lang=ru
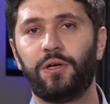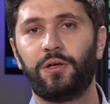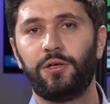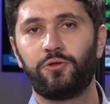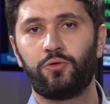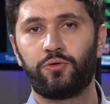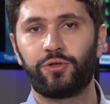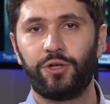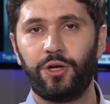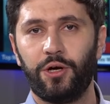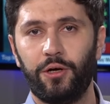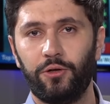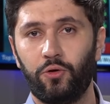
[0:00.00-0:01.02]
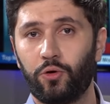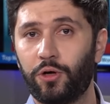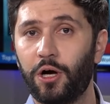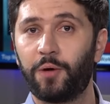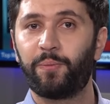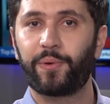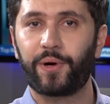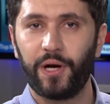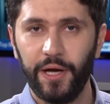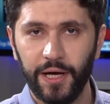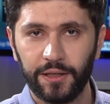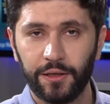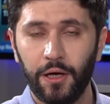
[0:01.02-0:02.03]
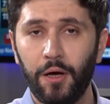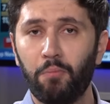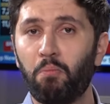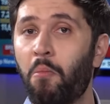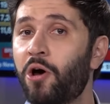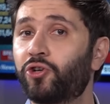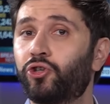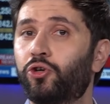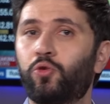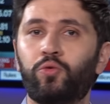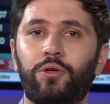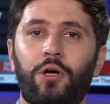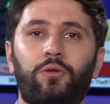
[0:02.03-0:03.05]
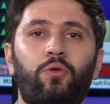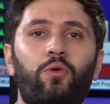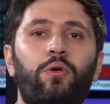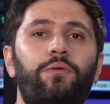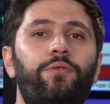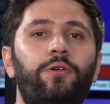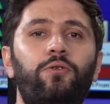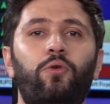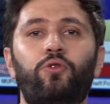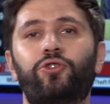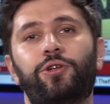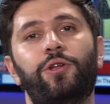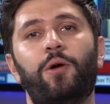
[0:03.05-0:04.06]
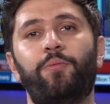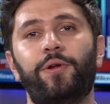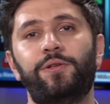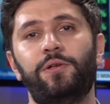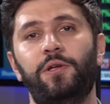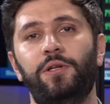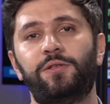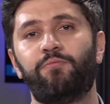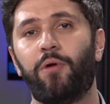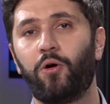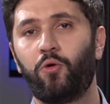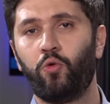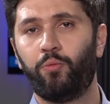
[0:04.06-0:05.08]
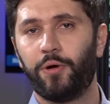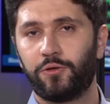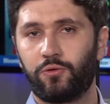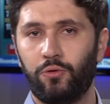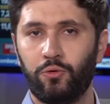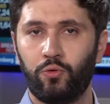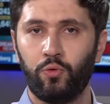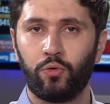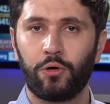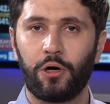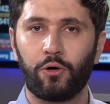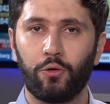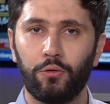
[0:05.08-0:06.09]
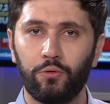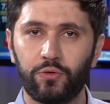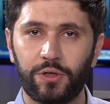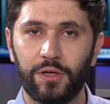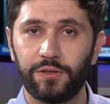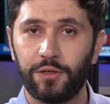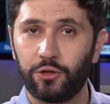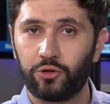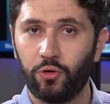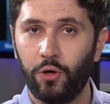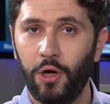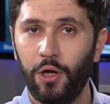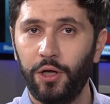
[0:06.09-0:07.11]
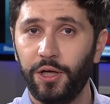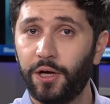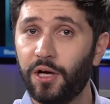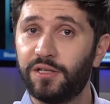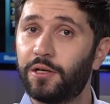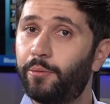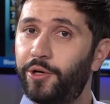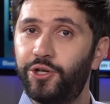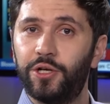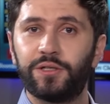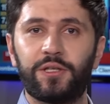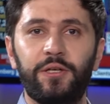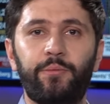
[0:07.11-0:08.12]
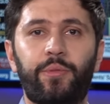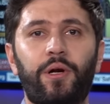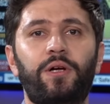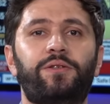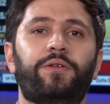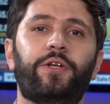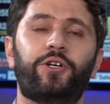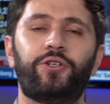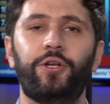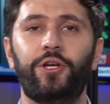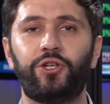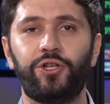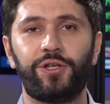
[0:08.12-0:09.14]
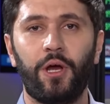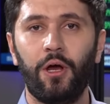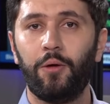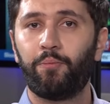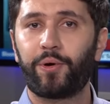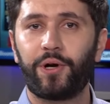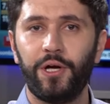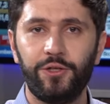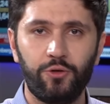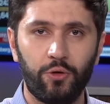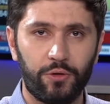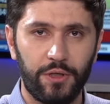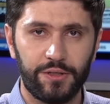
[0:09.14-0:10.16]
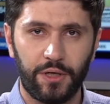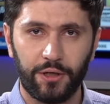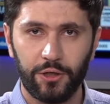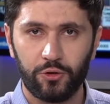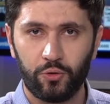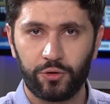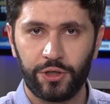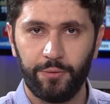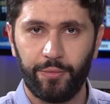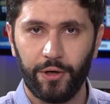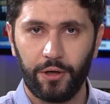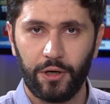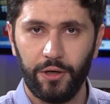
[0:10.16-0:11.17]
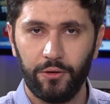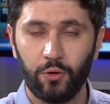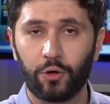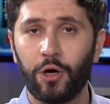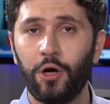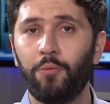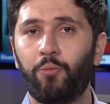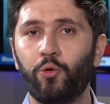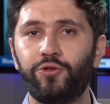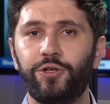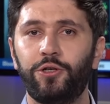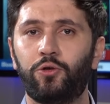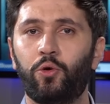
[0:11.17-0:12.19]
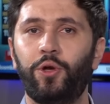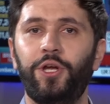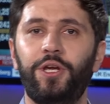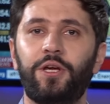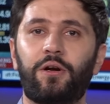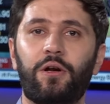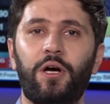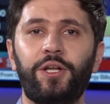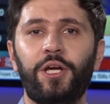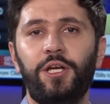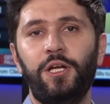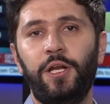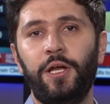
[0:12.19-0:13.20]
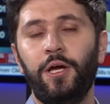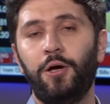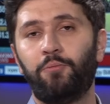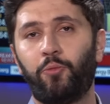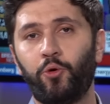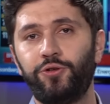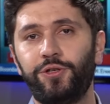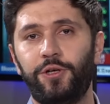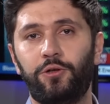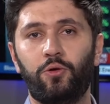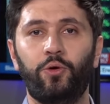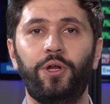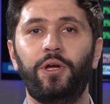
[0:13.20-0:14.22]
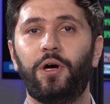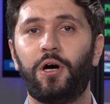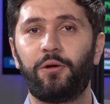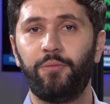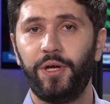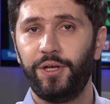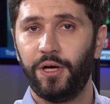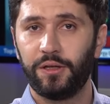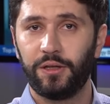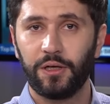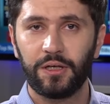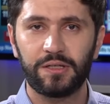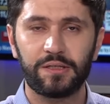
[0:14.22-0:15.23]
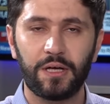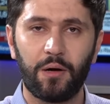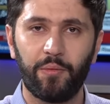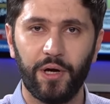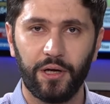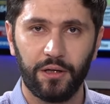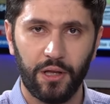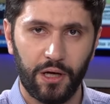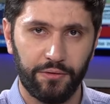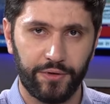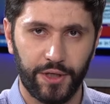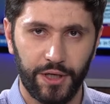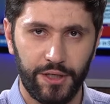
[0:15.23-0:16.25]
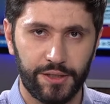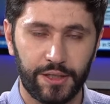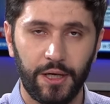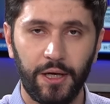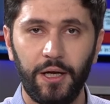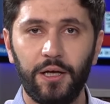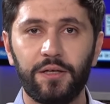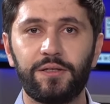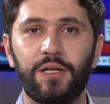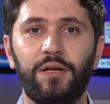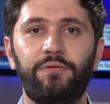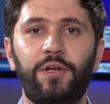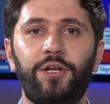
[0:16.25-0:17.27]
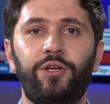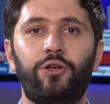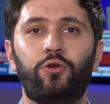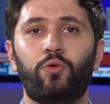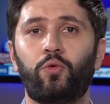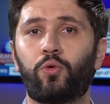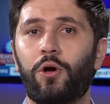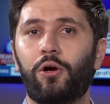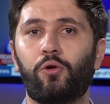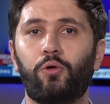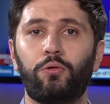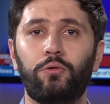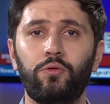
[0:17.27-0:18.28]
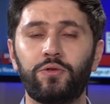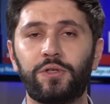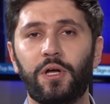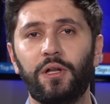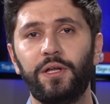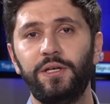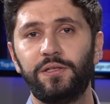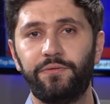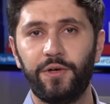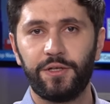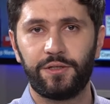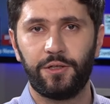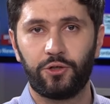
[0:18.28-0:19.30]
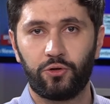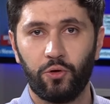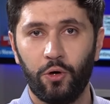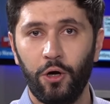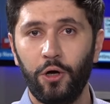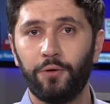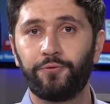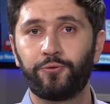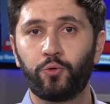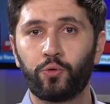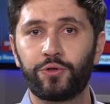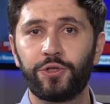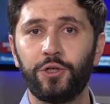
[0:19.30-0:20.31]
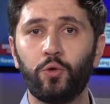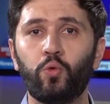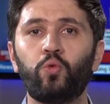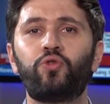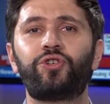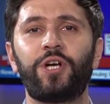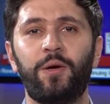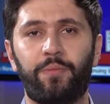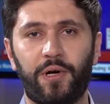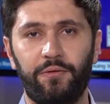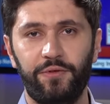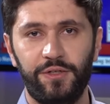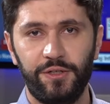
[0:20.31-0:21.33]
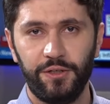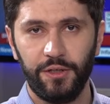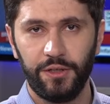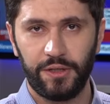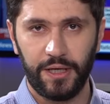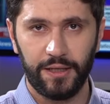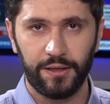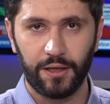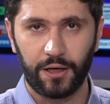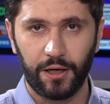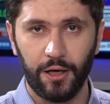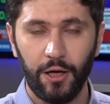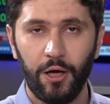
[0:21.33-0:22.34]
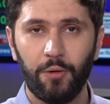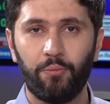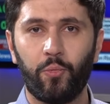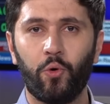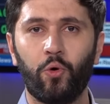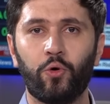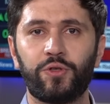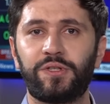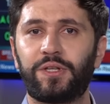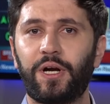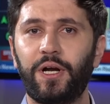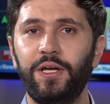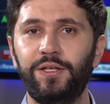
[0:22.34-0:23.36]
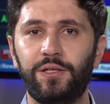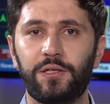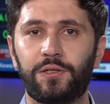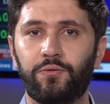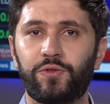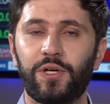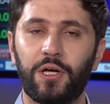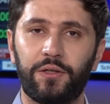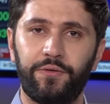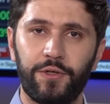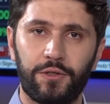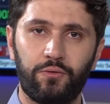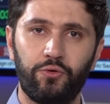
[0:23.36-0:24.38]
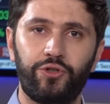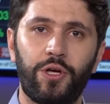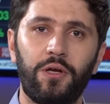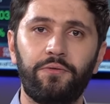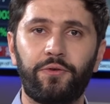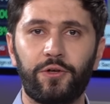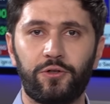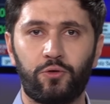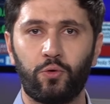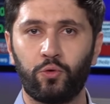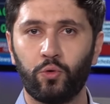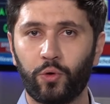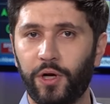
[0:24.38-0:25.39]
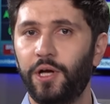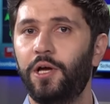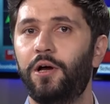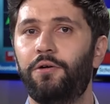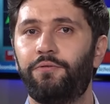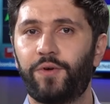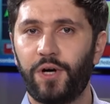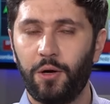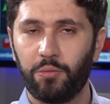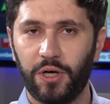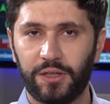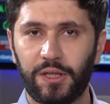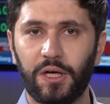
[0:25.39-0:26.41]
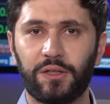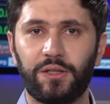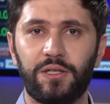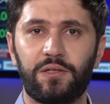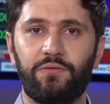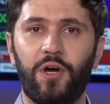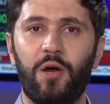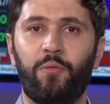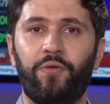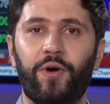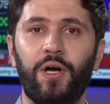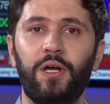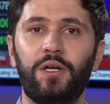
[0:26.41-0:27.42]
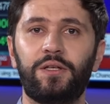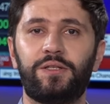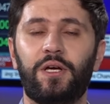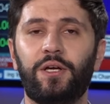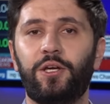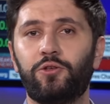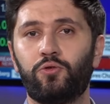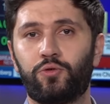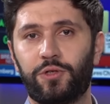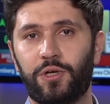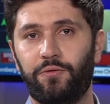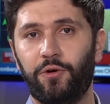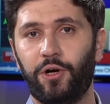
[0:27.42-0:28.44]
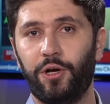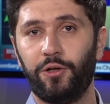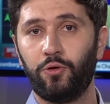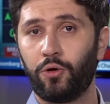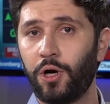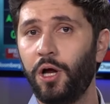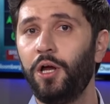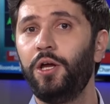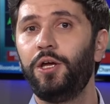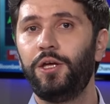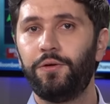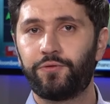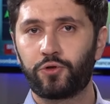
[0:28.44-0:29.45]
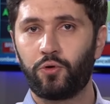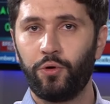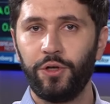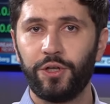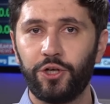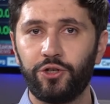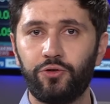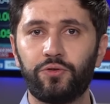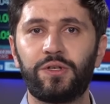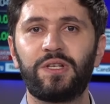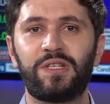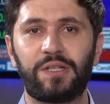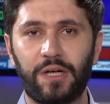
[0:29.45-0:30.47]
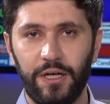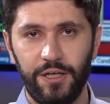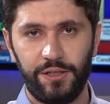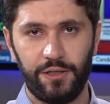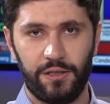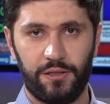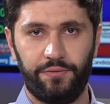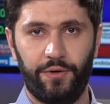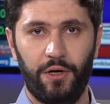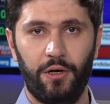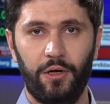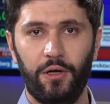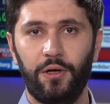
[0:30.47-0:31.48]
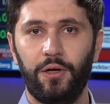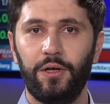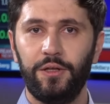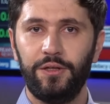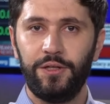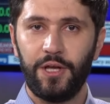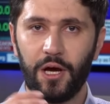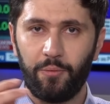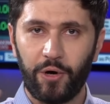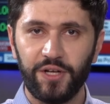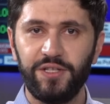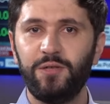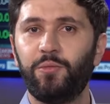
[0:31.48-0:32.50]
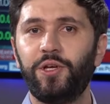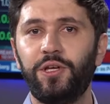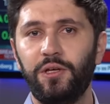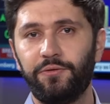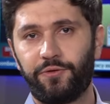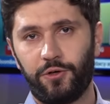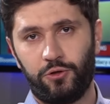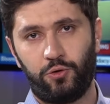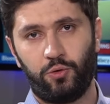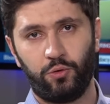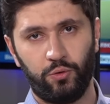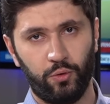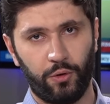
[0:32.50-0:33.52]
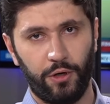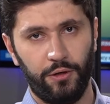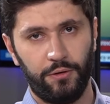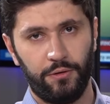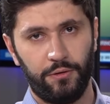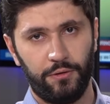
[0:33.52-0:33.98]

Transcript: Зангезурский коридор как проект – маршрут которого должен определить Баку, поскольку Урарогну сказал, что их азербайджанские братья должны решить, пройдет ли Зангезурский коридор по территории Ирана или по территории Армении. Однако самое главное из заявлений Урарогну стало известно, что в Турции уже проведены тендеры по строительству соответствующей инфраструктуры в рамках так называемого Зангезурского коридора, и вскоре начнется строительство – необходимых инфраструктуры.